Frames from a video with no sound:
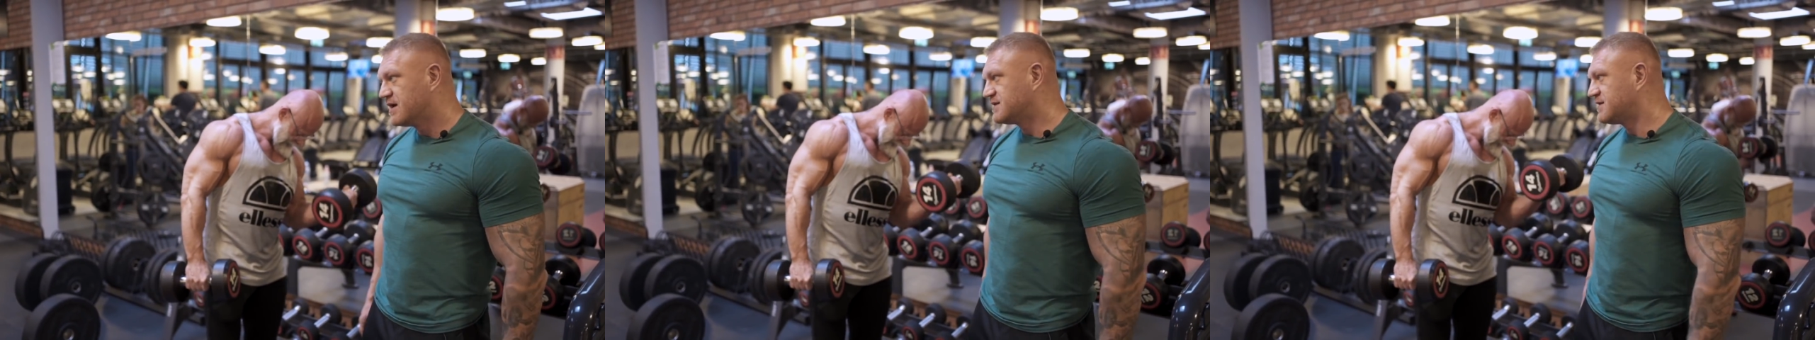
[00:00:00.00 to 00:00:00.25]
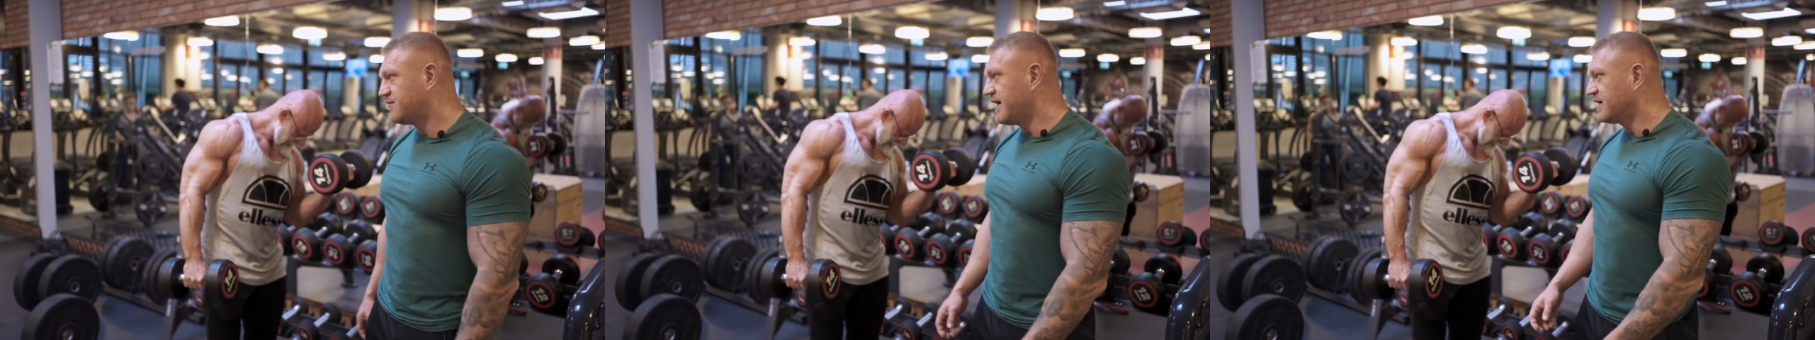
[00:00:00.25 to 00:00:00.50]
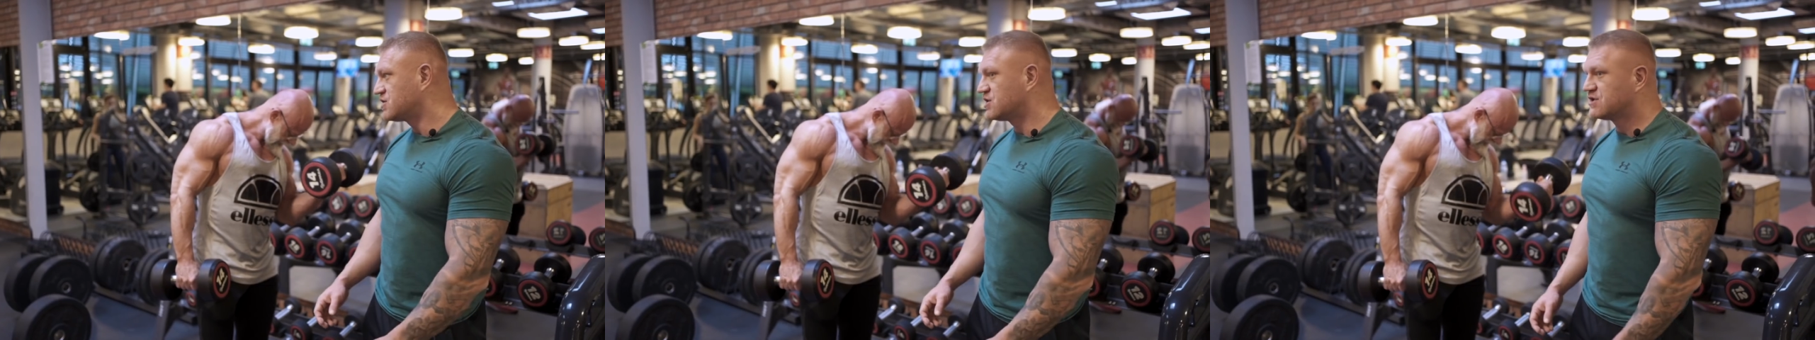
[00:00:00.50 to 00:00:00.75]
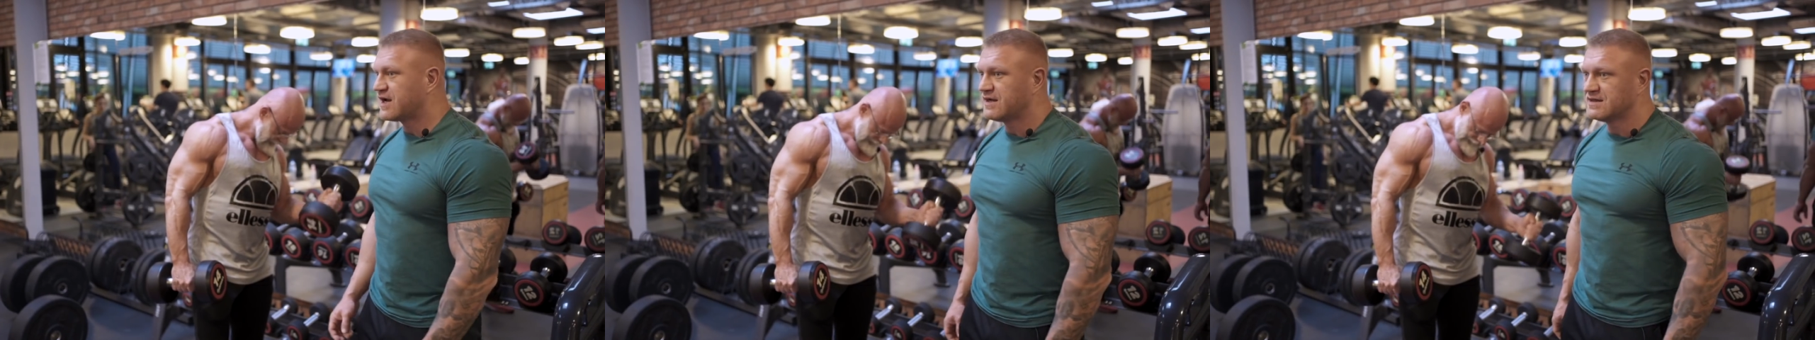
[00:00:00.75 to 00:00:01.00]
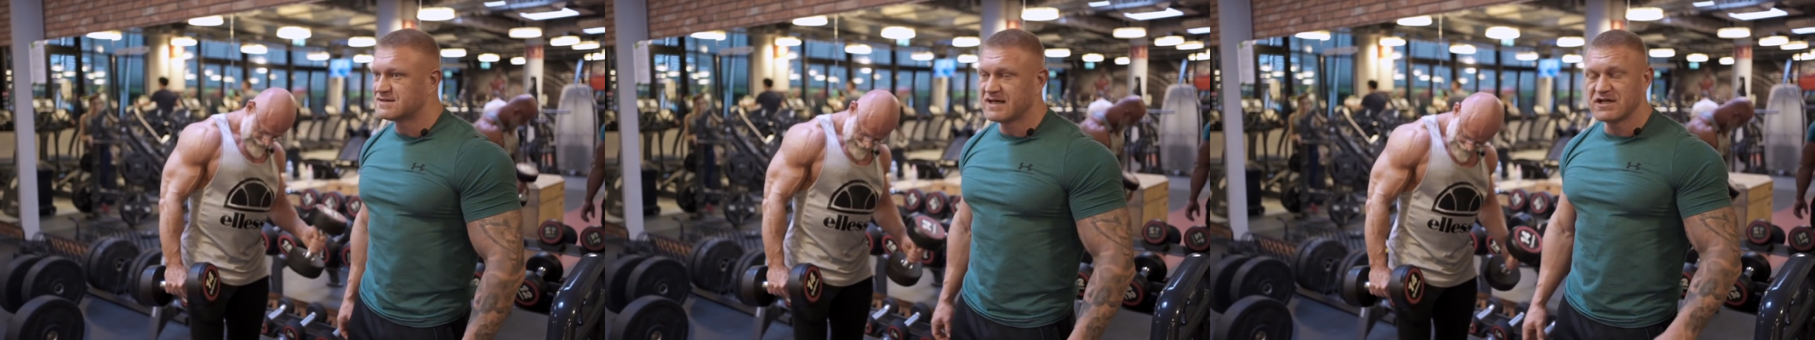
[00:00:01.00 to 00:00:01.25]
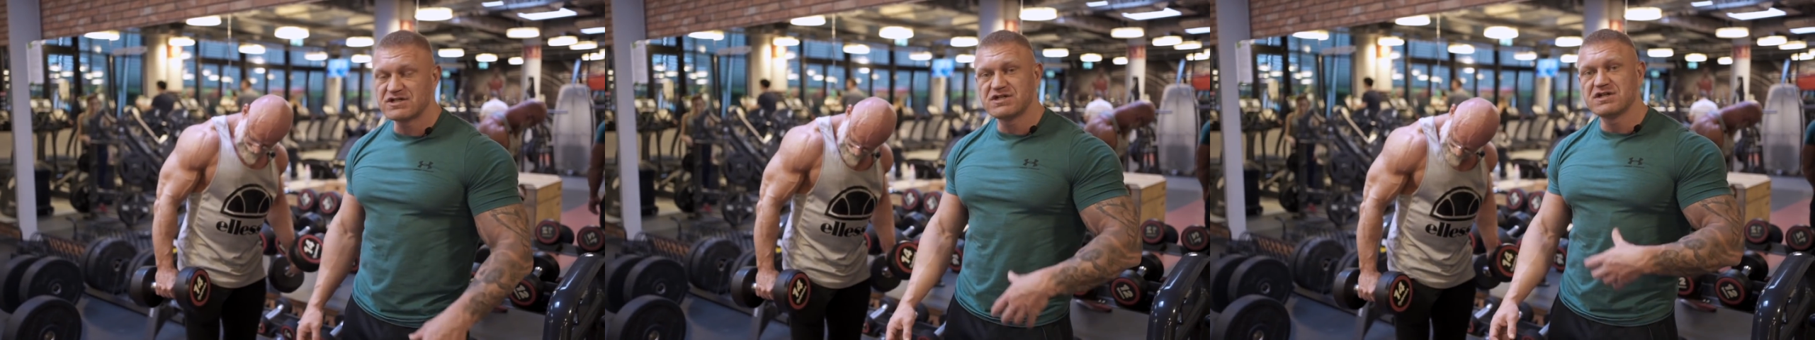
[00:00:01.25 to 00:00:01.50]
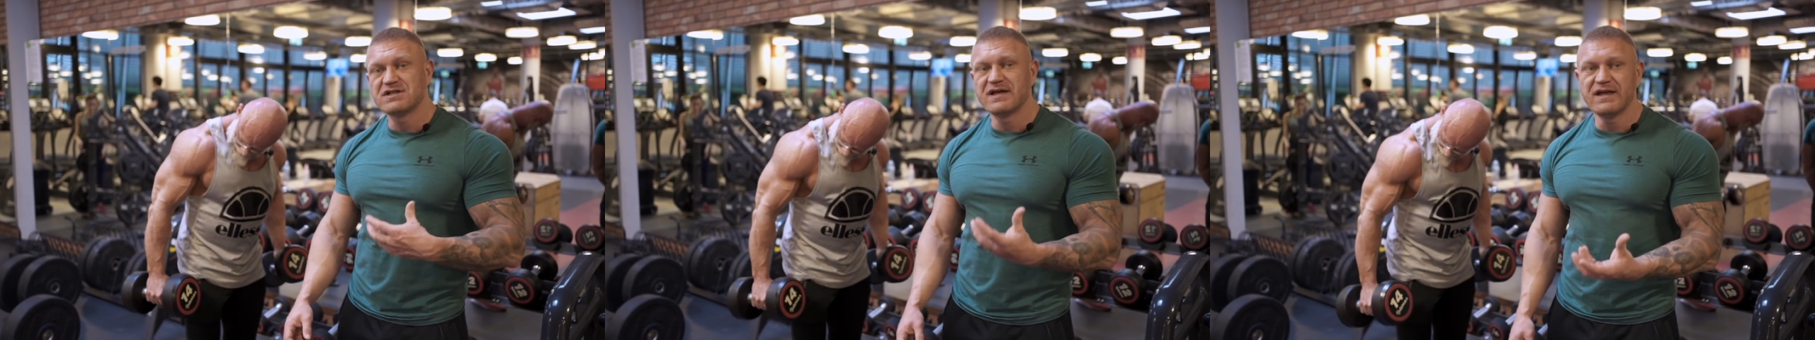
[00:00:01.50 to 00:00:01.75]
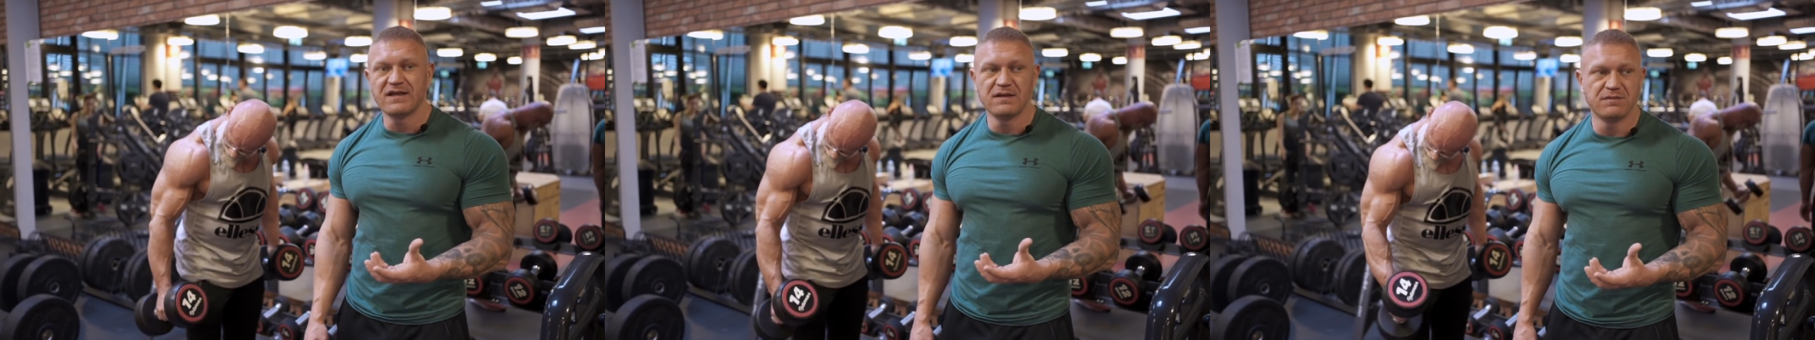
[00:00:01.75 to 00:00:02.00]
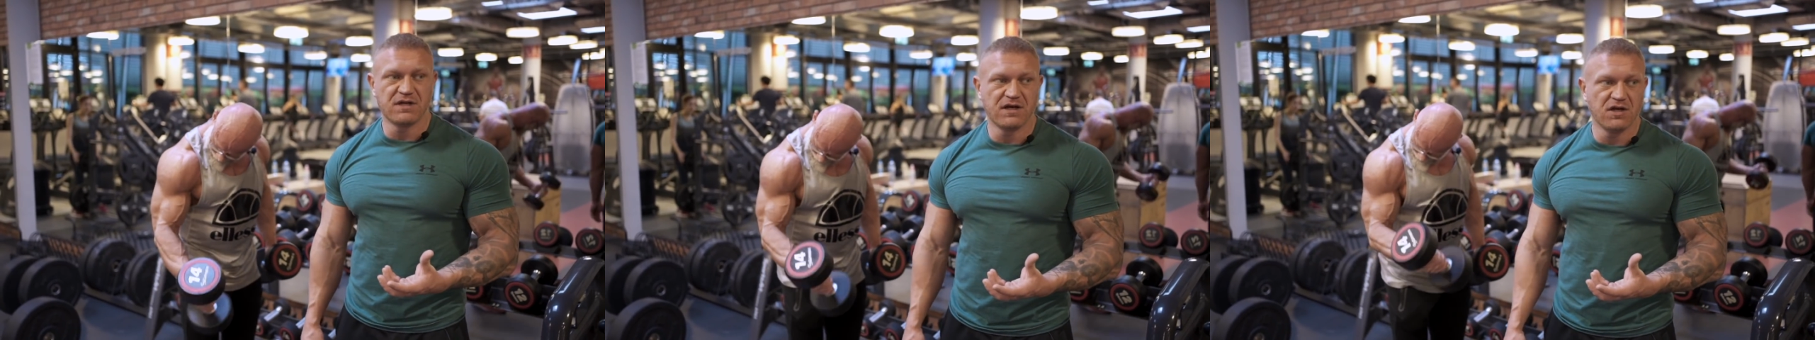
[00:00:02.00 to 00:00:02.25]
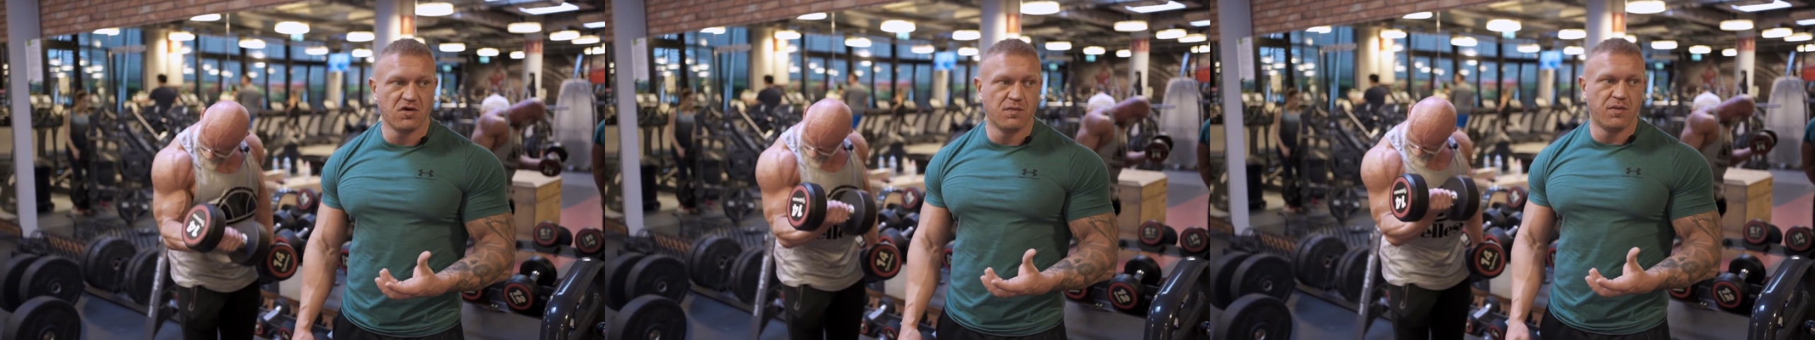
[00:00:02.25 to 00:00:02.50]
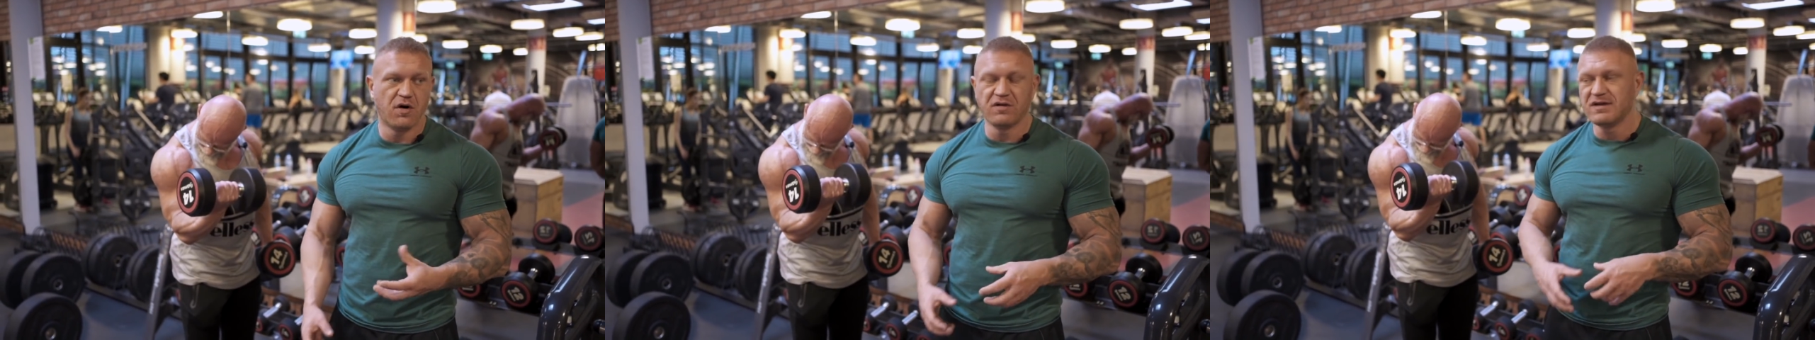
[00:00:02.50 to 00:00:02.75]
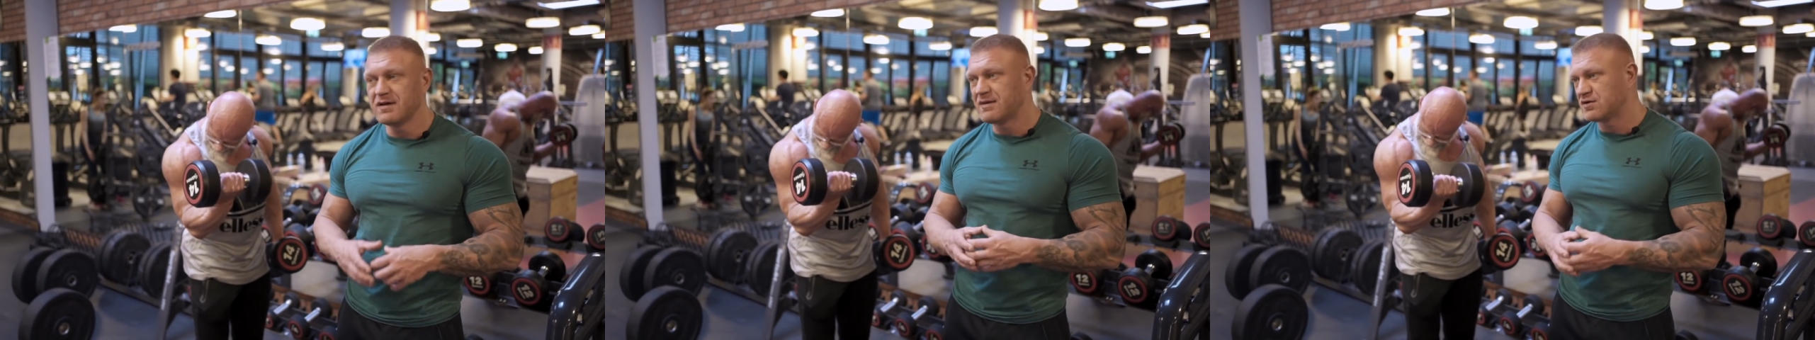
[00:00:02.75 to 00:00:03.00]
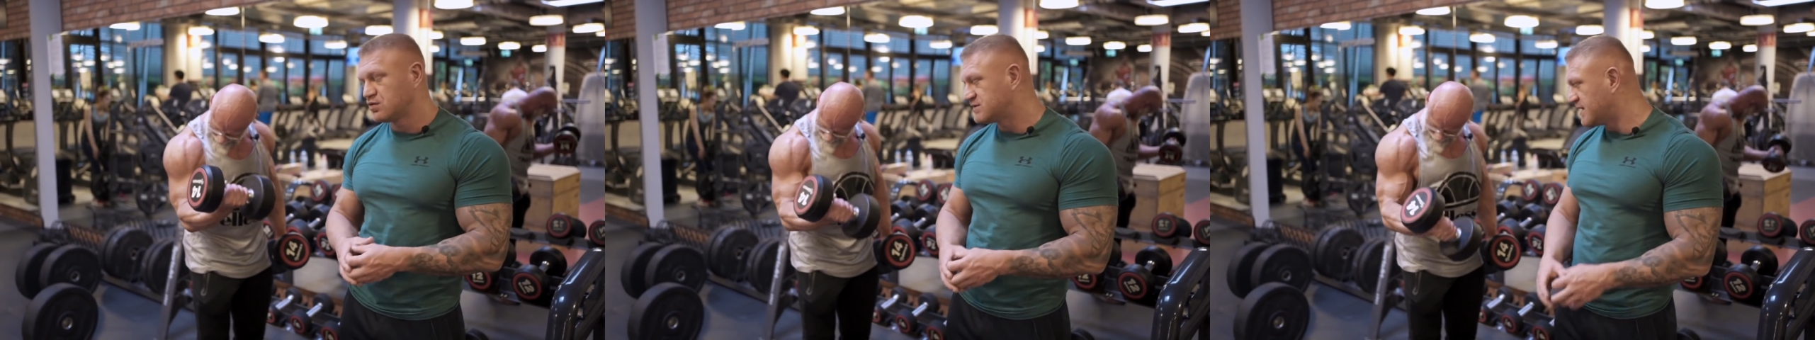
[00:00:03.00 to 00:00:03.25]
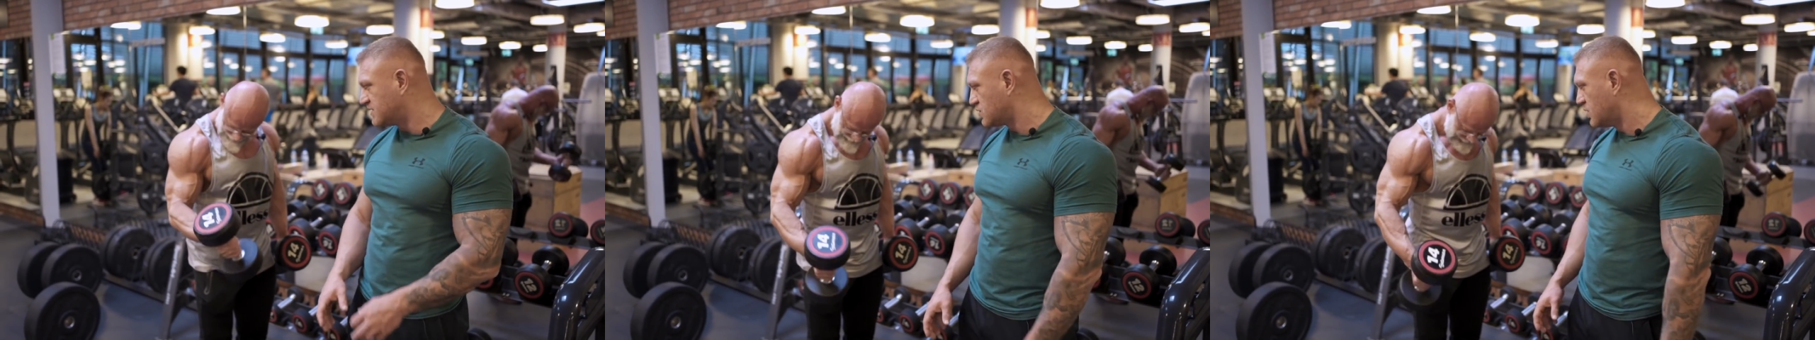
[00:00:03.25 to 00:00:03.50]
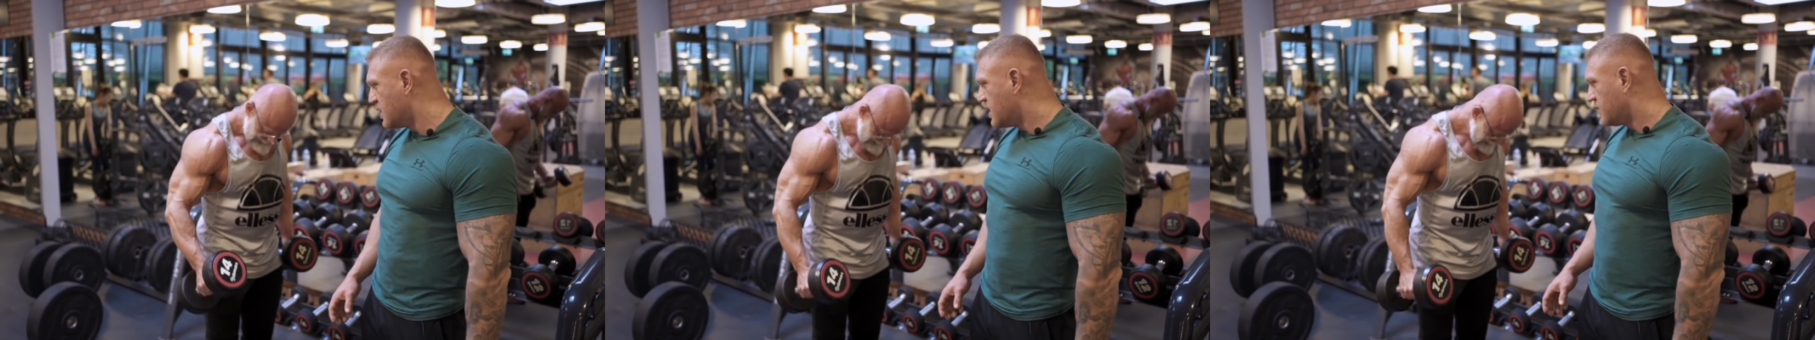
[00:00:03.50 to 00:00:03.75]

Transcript: zwiększyć, a nie zajeżdżać ich na jednym treningu, bo nie ma tu sensu.